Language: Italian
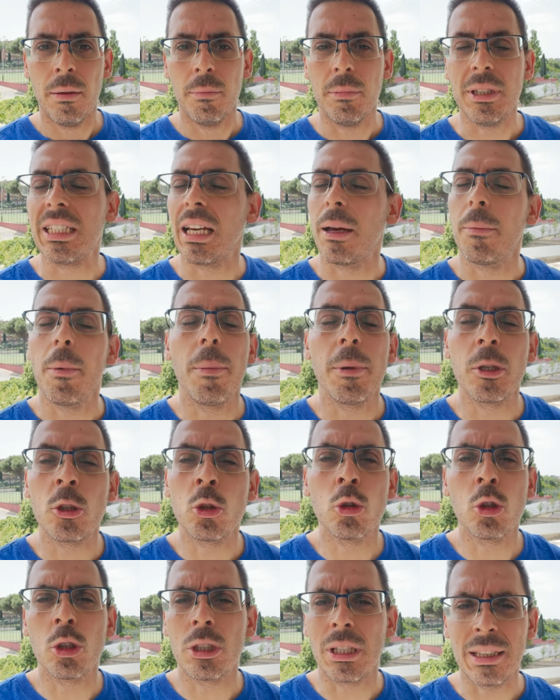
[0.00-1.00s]
Mi sarebbe
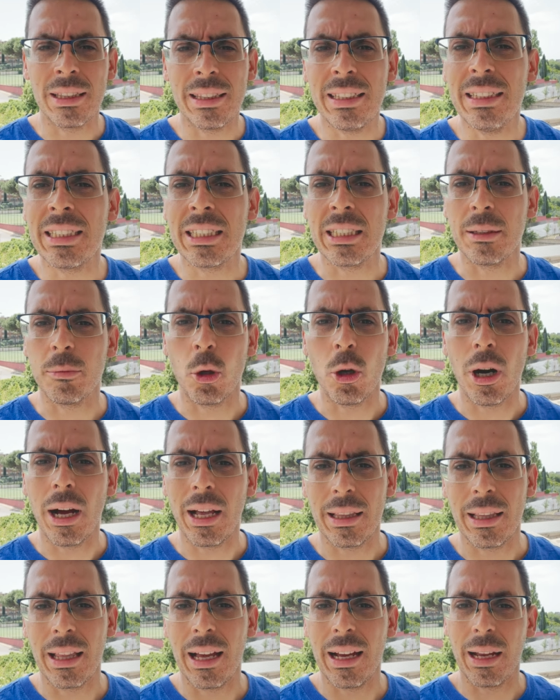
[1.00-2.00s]
piaciuto tantissimo
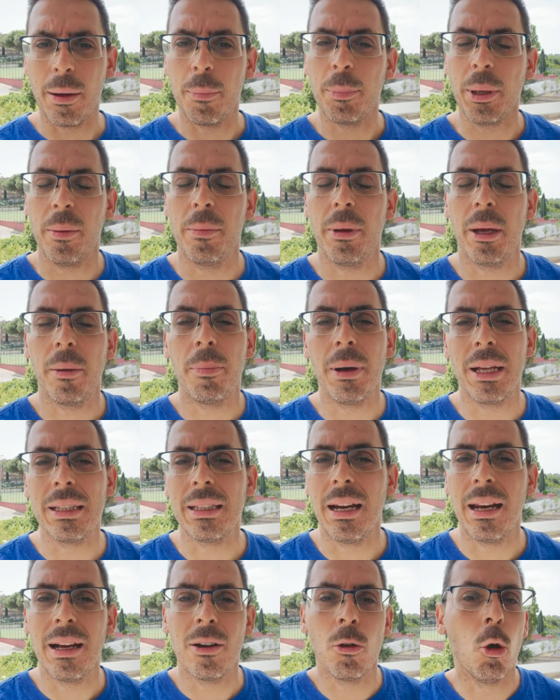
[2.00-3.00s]
andare a Premier
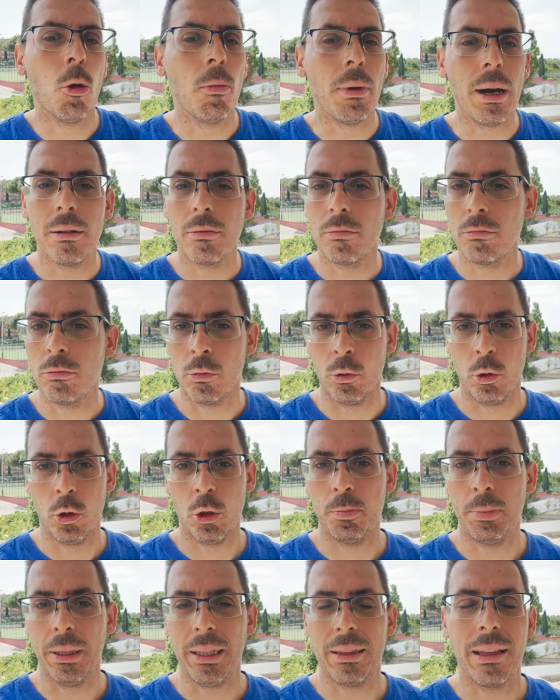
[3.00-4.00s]
Padel a Roma, uno
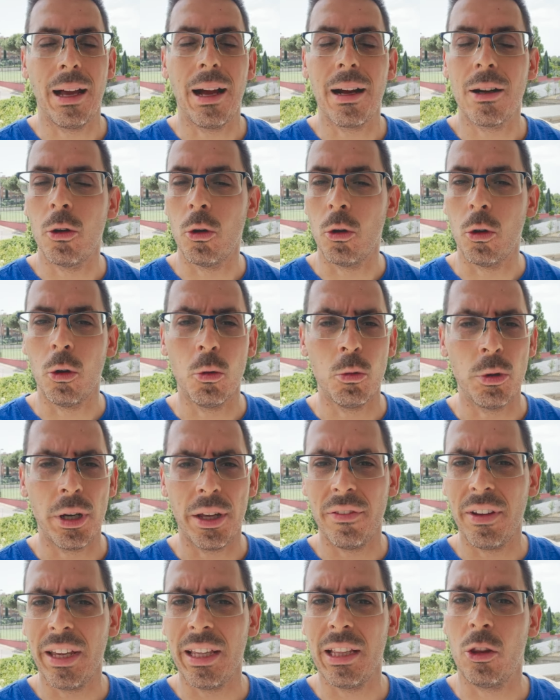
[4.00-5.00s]
spettacolo, un
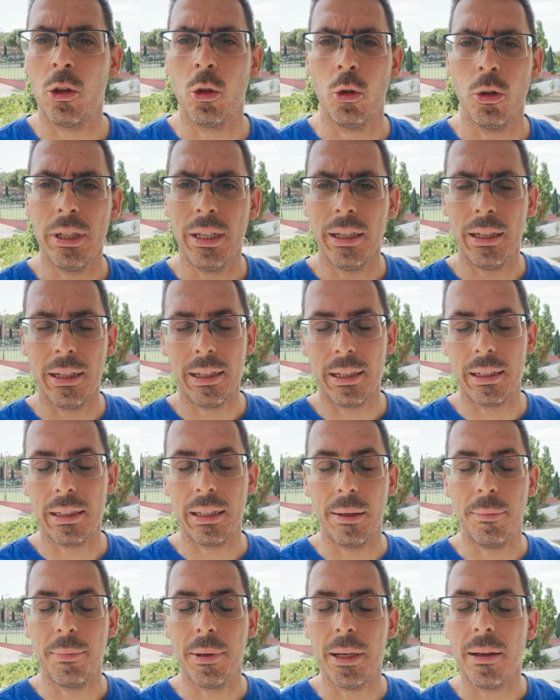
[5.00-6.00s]
evento
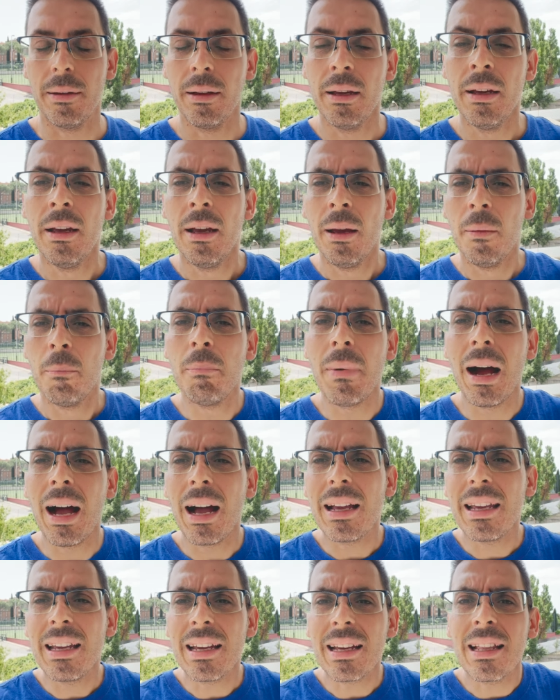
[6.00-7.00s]
incredibile,
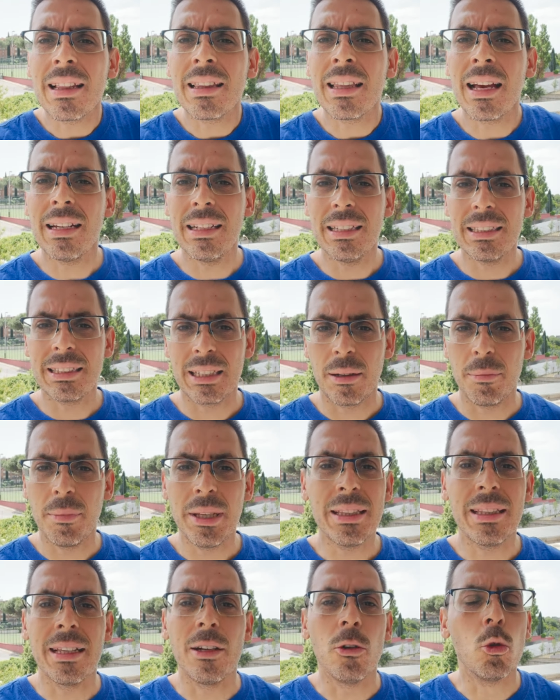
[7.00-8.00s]
ma in realtà
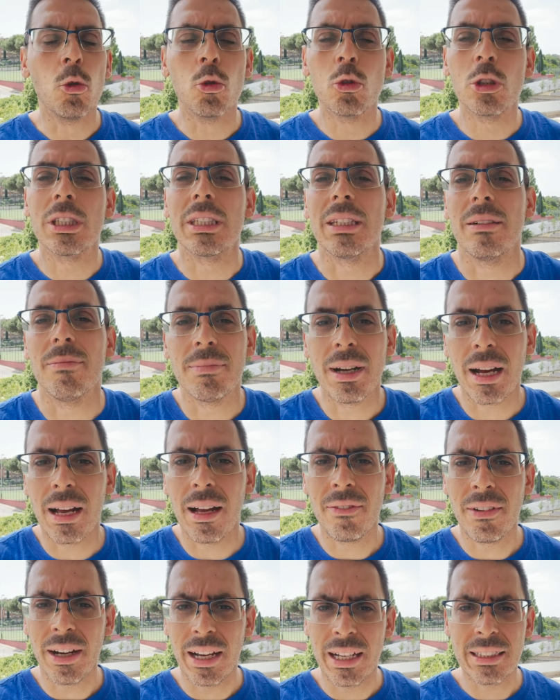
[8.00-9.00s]
inizialmente non
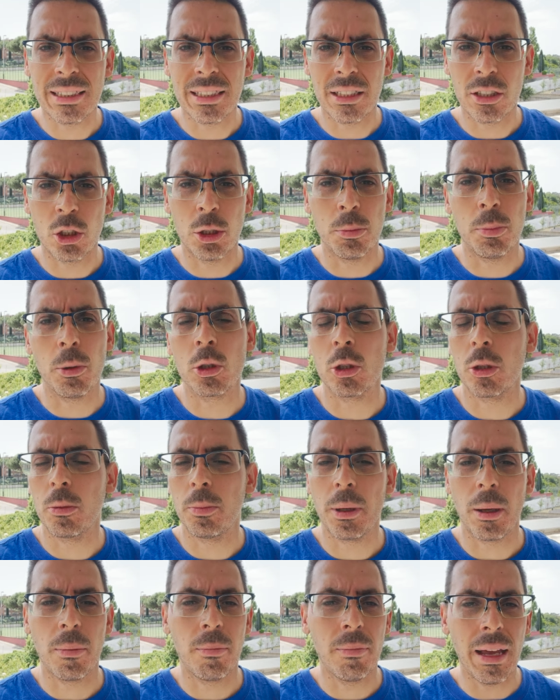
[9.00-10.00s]
sembrava esserci posto
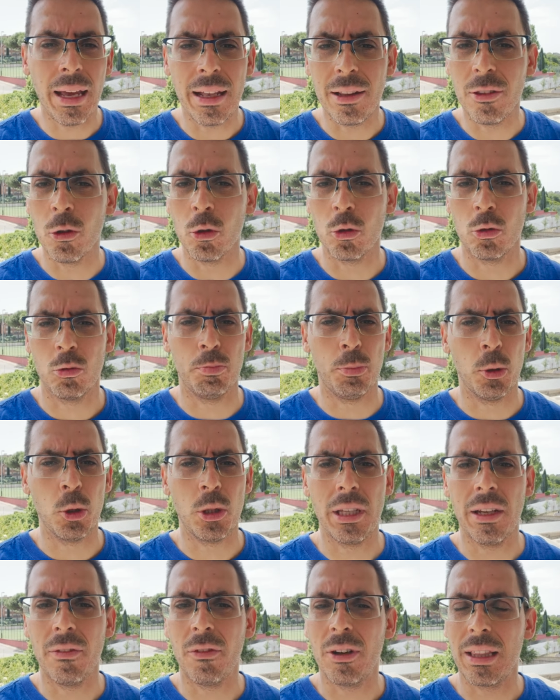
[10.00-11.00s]
per me, non
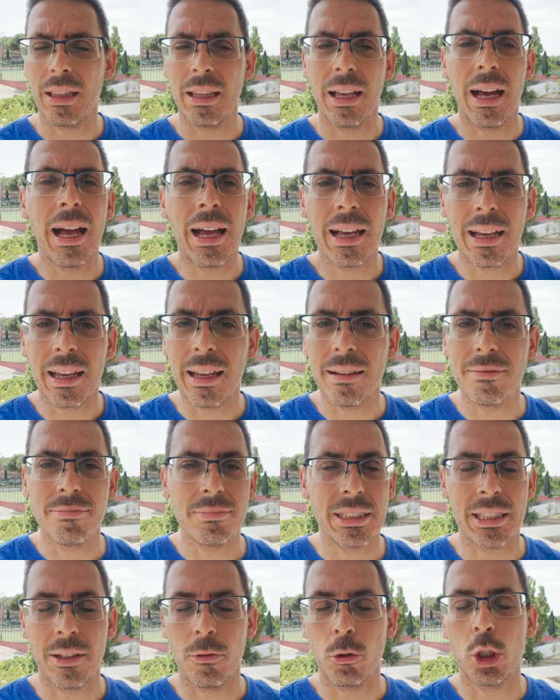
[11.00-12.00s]
potevo andare,
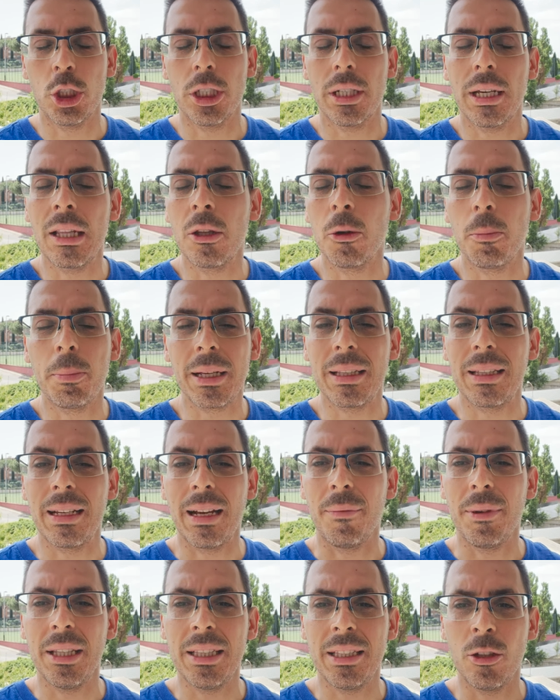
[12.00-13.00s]
stavo cercando
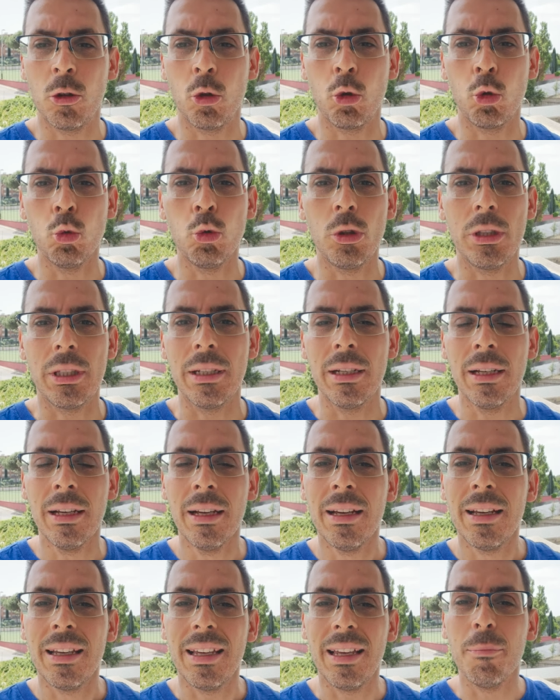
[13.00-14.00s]
praticamente tutti
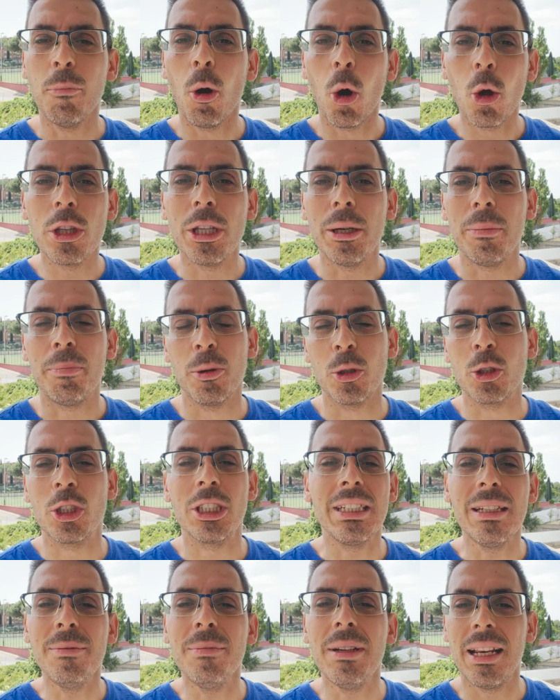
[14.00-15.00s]
i modi
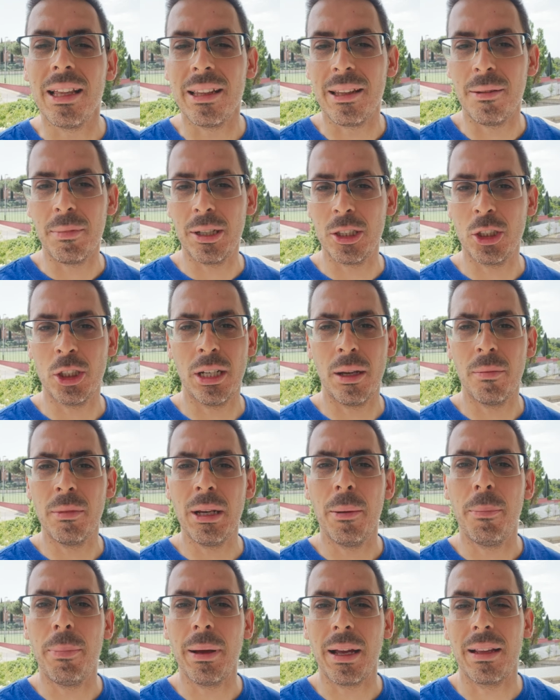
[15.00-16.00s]
possibili ed
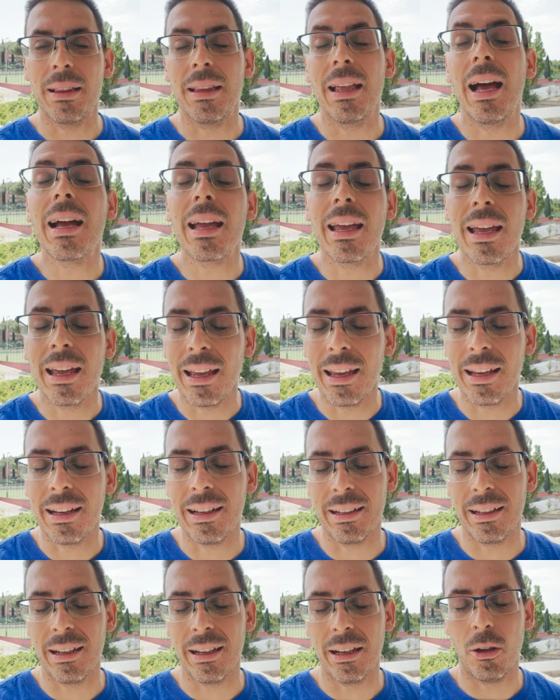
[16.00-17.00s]
immaginabili per andare e
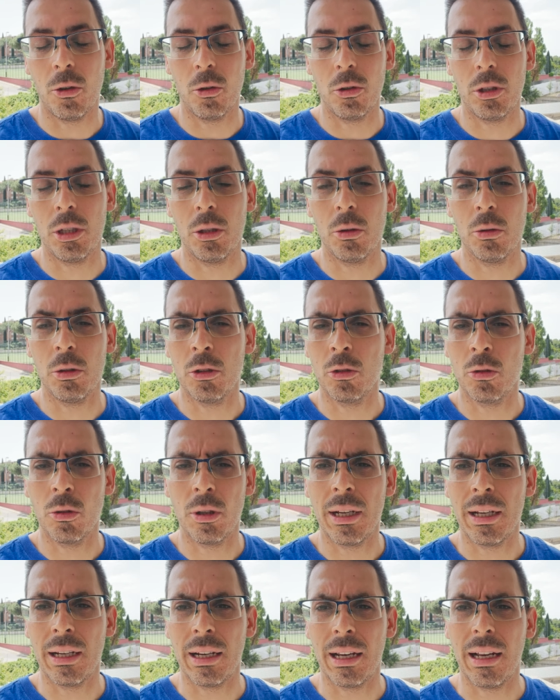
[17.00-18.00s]
creare contenuti
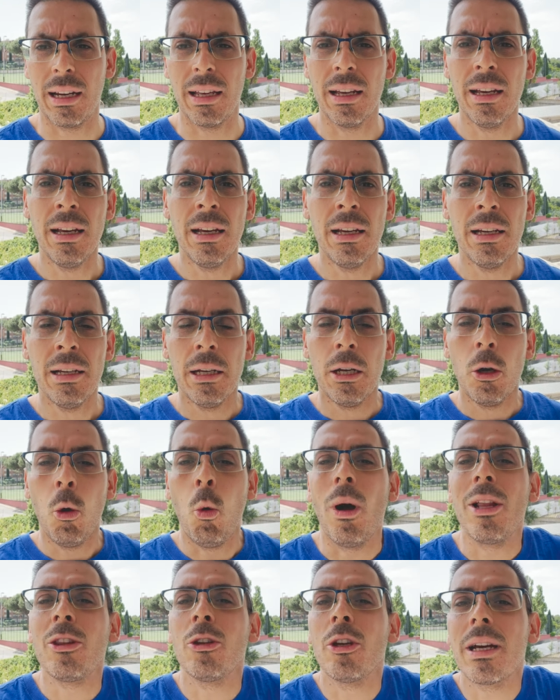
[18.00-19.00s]
sul canale,
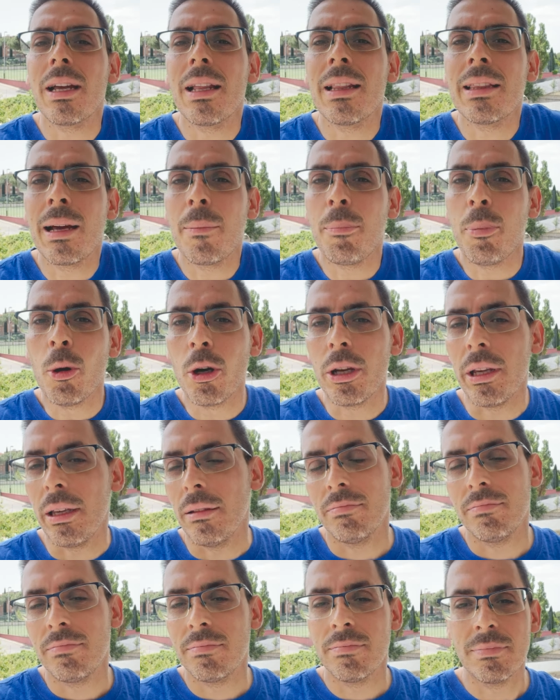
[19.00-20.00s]
quando in realtà
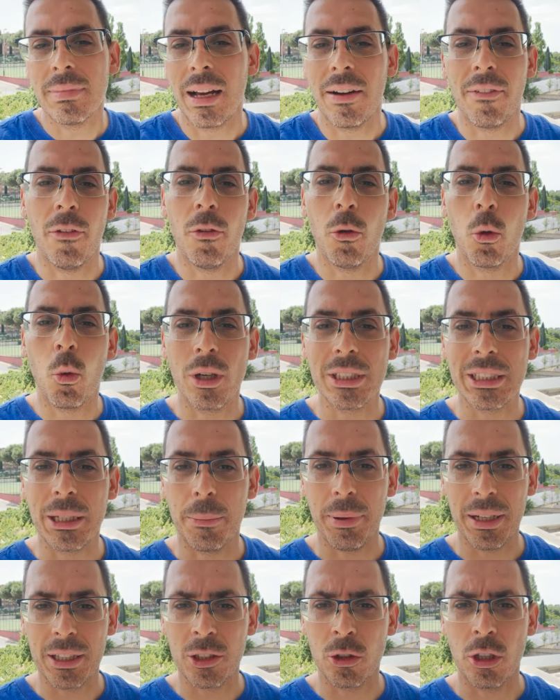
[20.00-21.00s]
poi avevo quasi
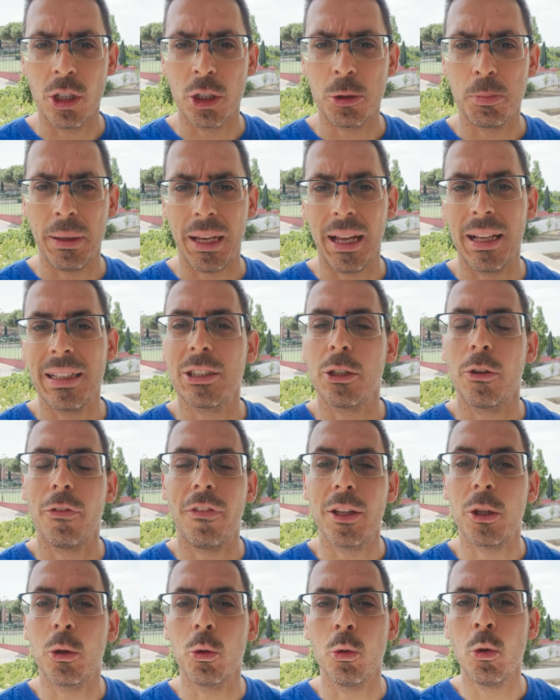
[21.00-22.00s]
perso le speranze, ho
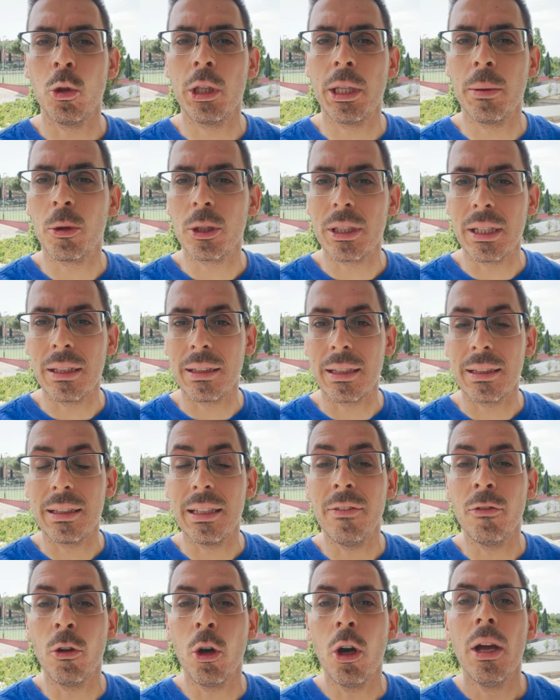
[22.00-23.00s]
fatto un ultimo
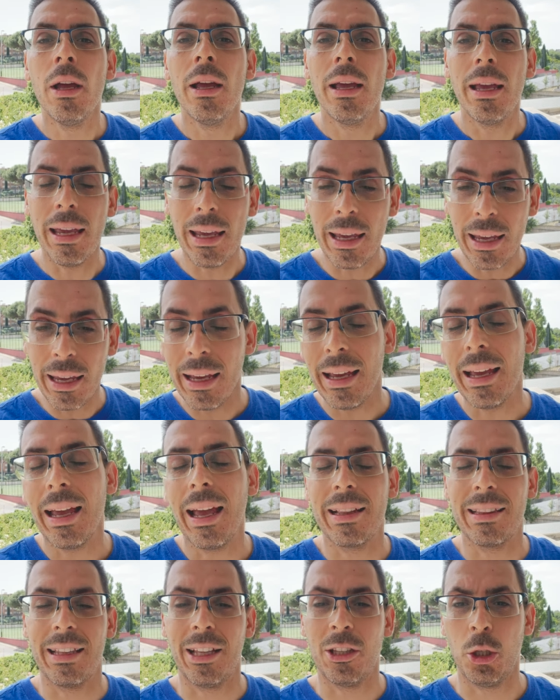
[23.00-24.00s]
tentativo e è
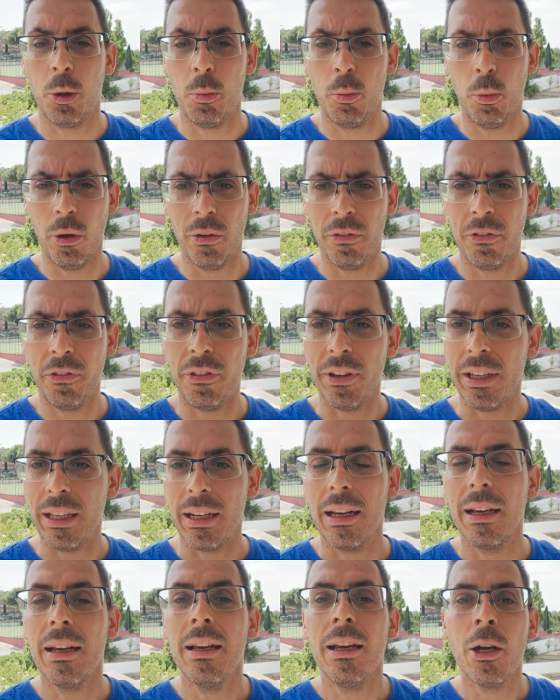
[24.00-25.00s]
andato a buon
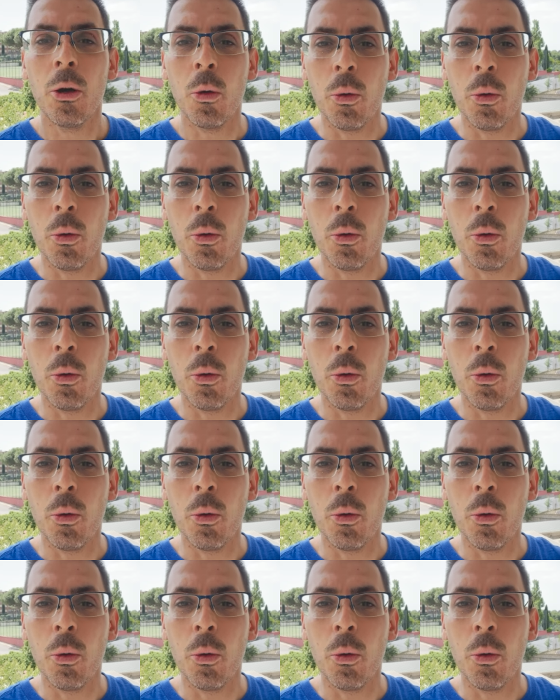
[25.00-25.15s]
fine.